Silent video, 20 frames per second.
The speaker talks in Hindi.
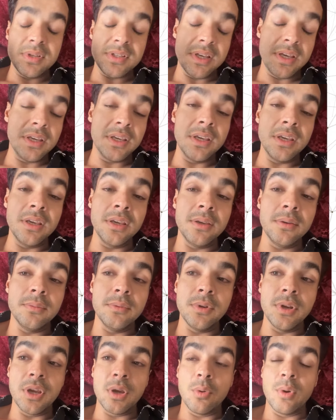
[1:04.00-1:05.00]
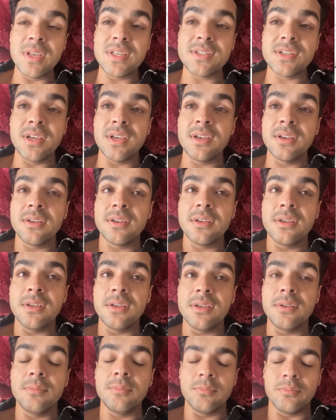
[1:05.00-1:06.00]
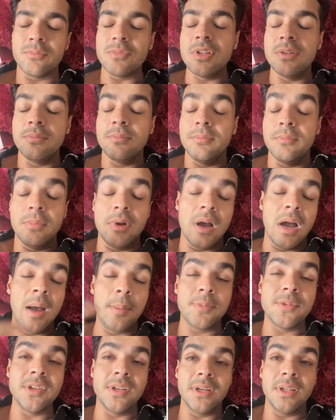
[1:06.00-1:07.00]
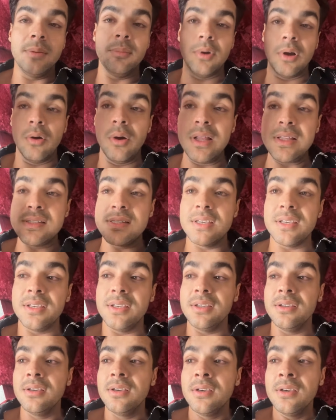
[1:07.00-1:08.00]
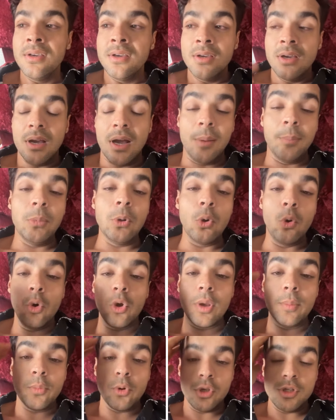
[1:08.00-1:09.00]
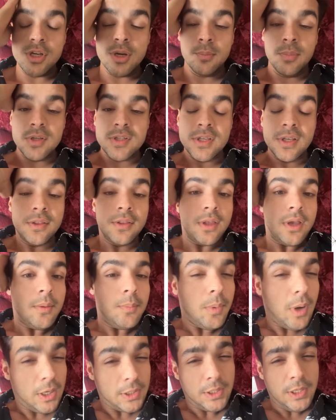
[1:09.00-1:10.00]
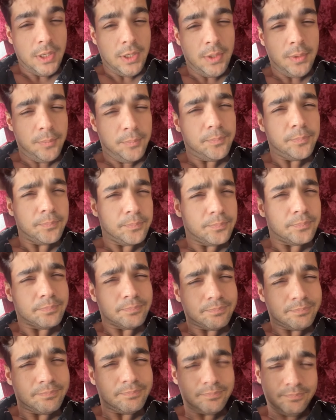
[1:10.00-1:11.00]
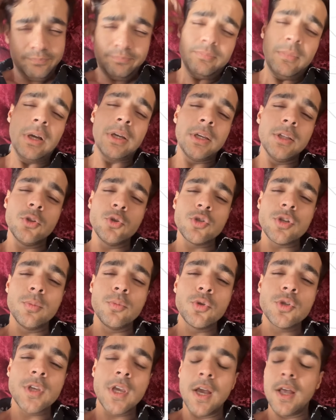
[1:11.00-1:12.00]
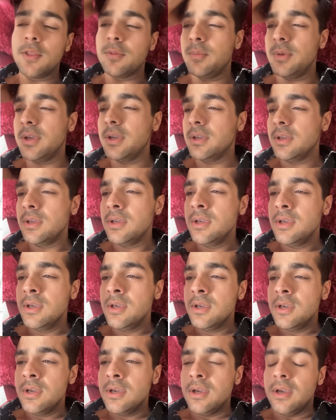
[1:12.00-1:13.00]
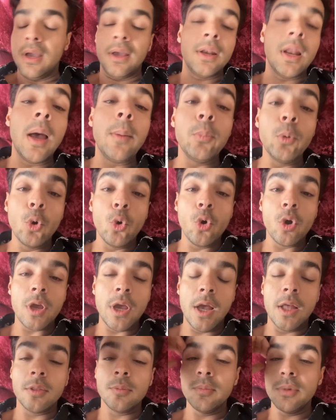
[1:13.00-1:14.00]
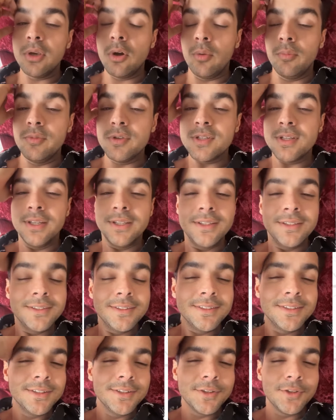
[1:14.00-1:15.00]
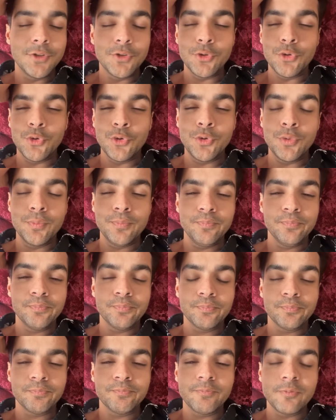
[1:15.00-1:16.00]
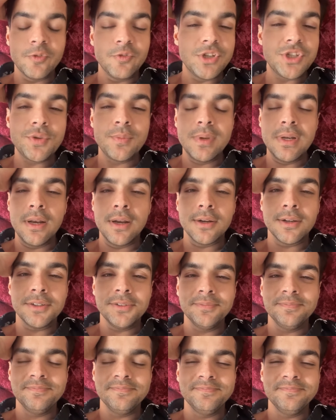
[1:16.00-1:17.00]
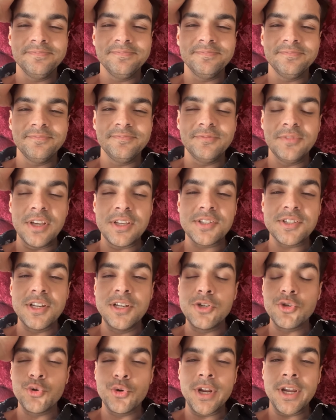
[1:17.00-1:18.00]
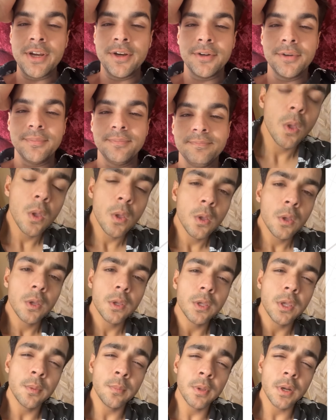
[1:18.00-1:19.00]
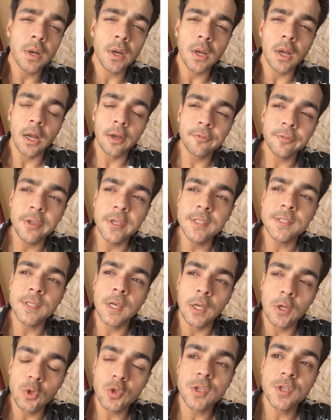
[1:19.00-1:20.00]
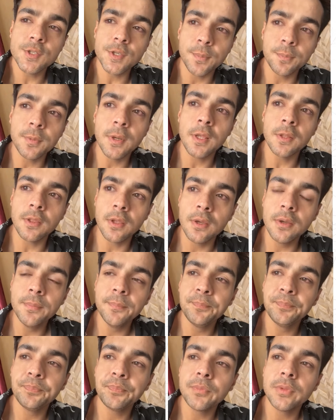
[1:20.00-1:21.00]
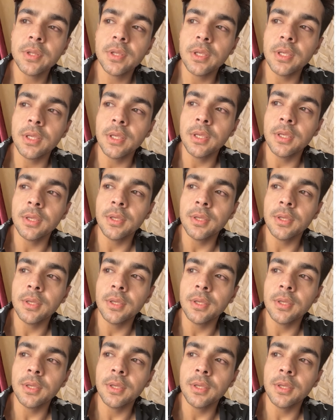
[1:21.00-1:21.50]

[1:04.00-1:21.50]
एक ही रिक्वेस्ट है आपसे नहीं भगवान से कि आप लोगों के प्रोजेक्ट पसंद है बाकी बाकी तो सब उसके हाथ में है एंड आप लोगों के हाथ में है ऑब्वियसली तो विश मी लक वी आर स्टिल शूटिंग इट ये मेरा काफ़ी सालों से सपना था कि